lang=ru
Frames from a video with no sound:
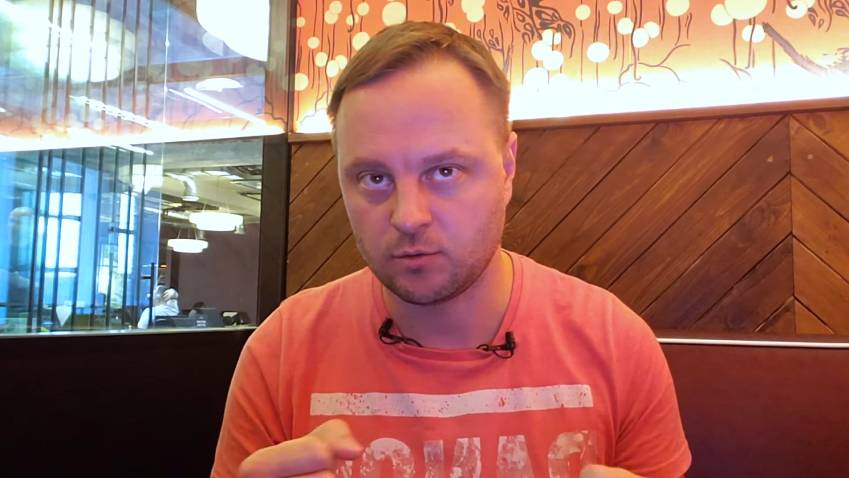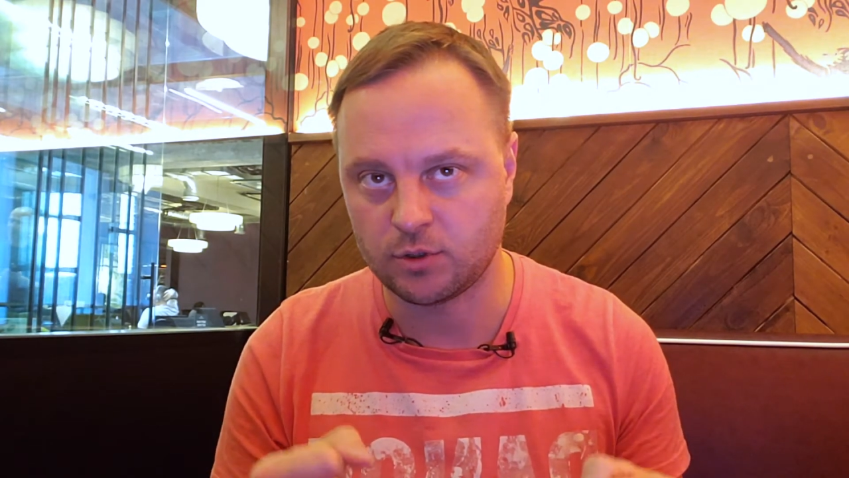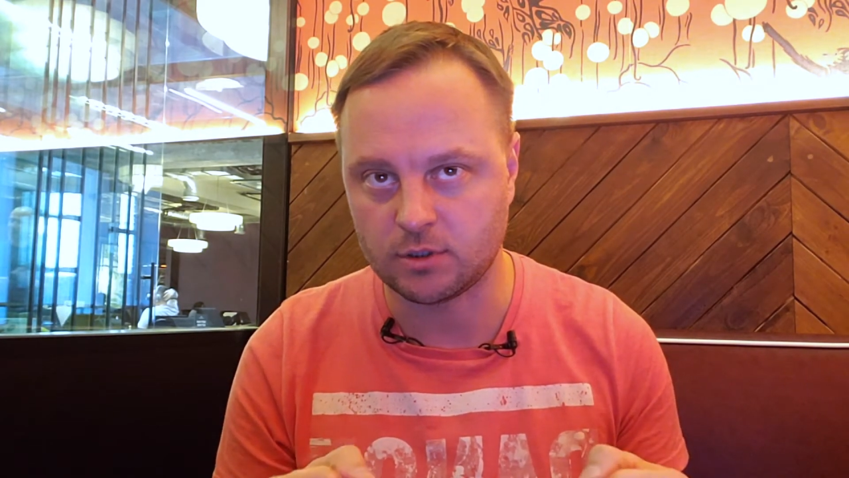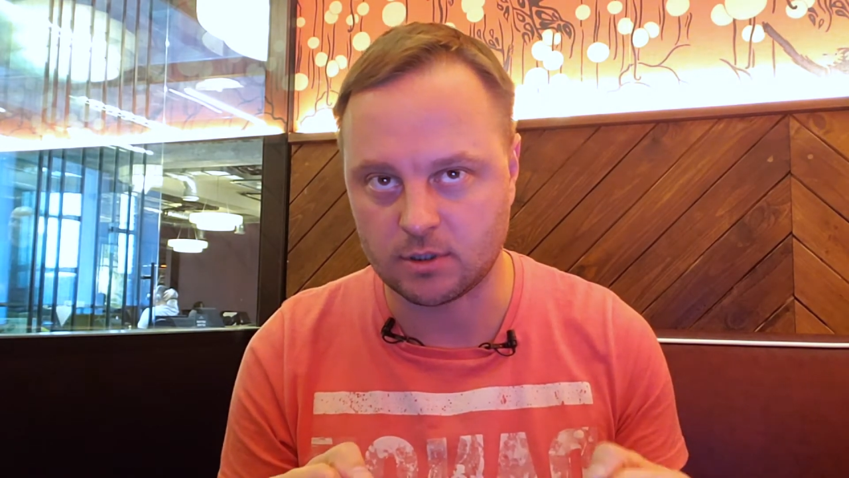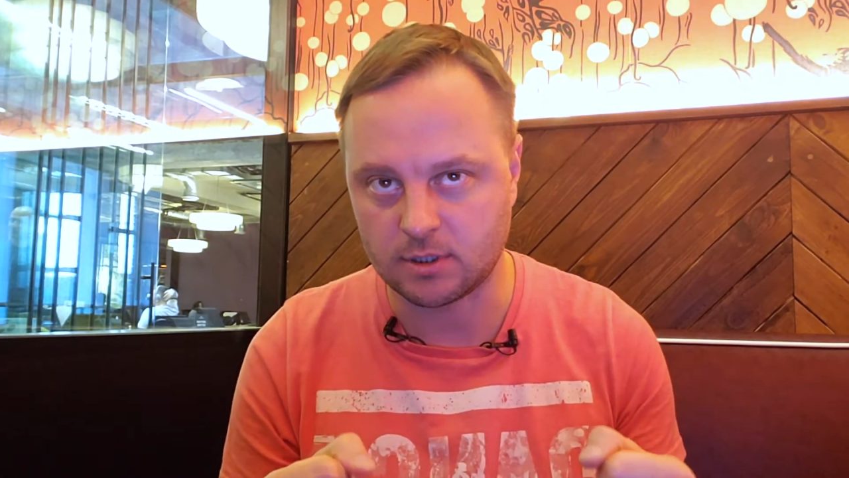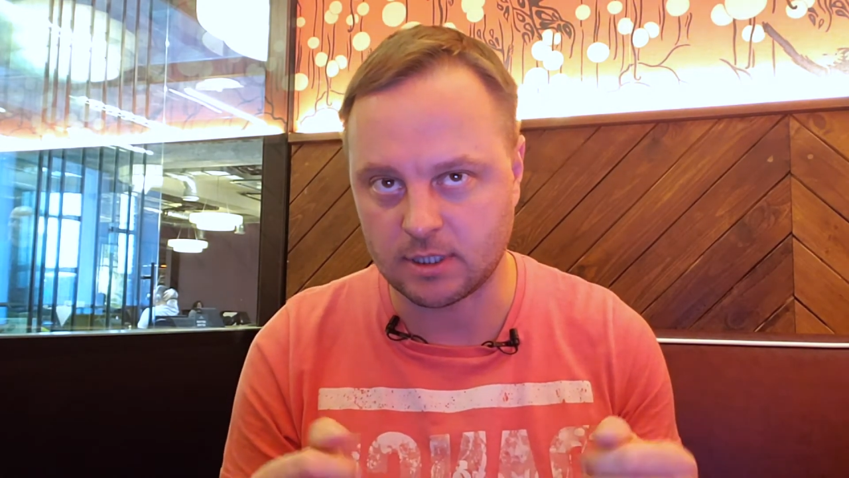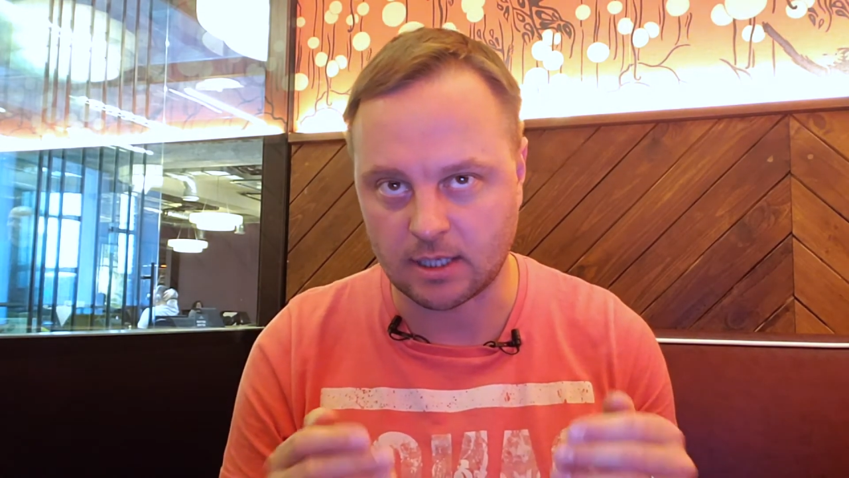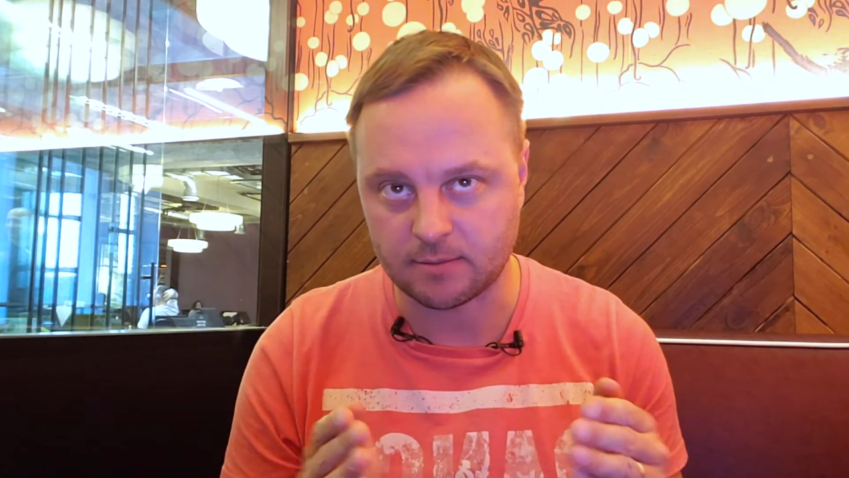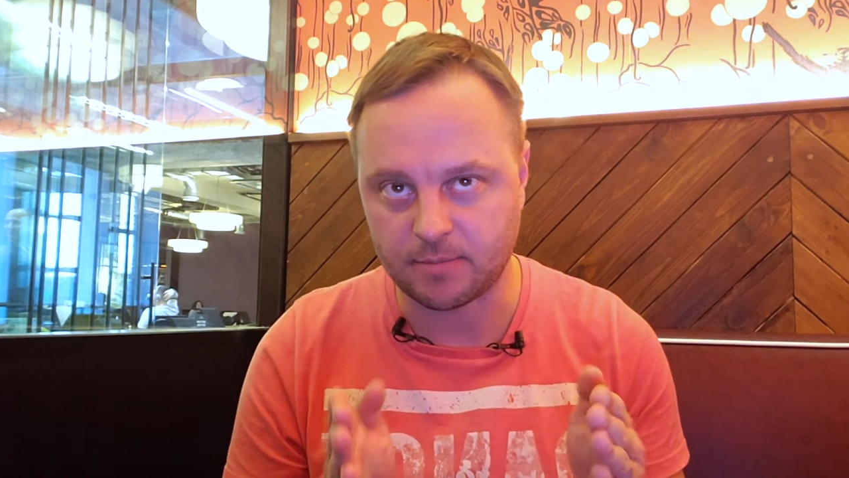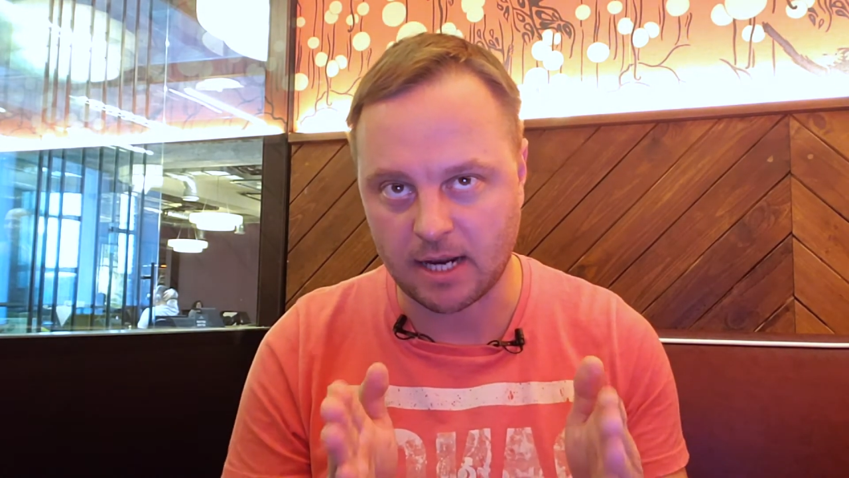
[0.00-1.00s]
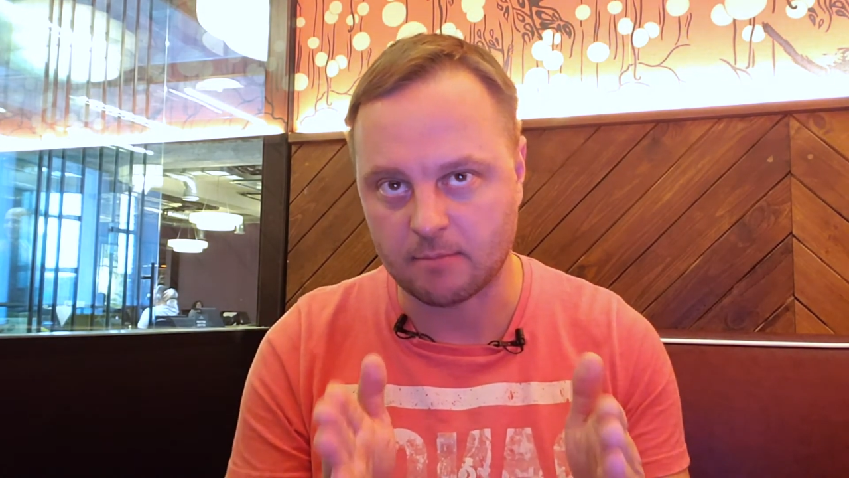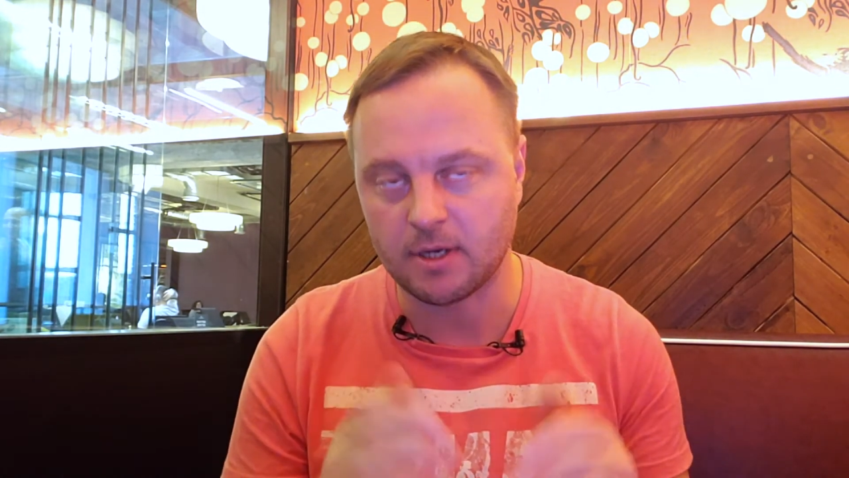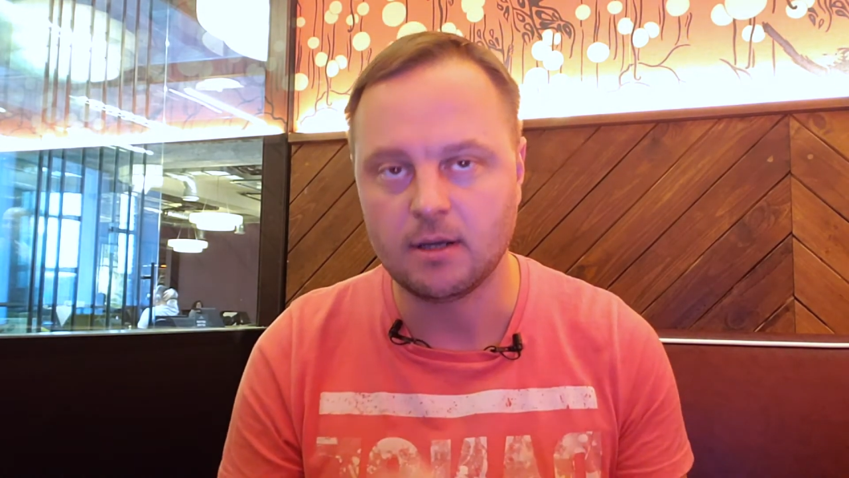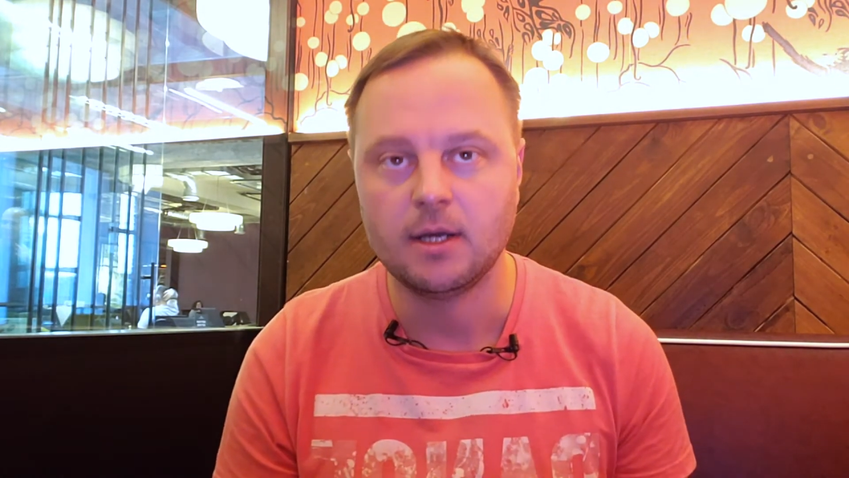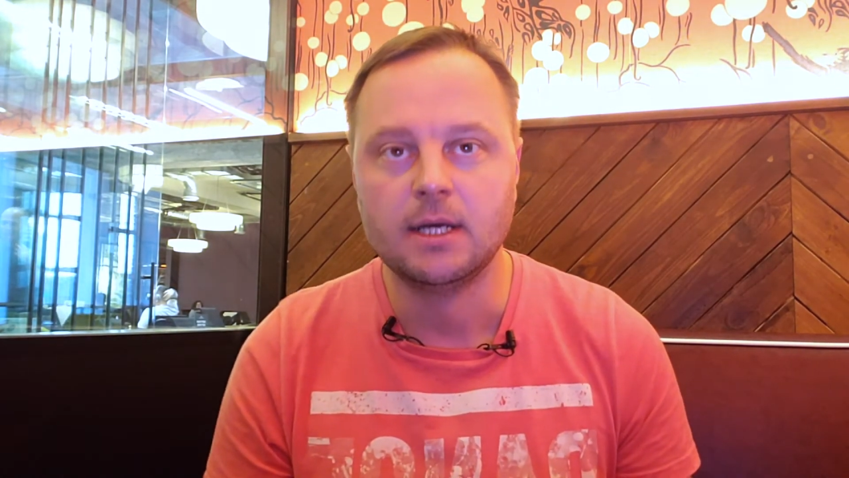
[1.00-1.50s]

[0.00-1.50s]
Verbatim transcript: учитесь ехать прямо,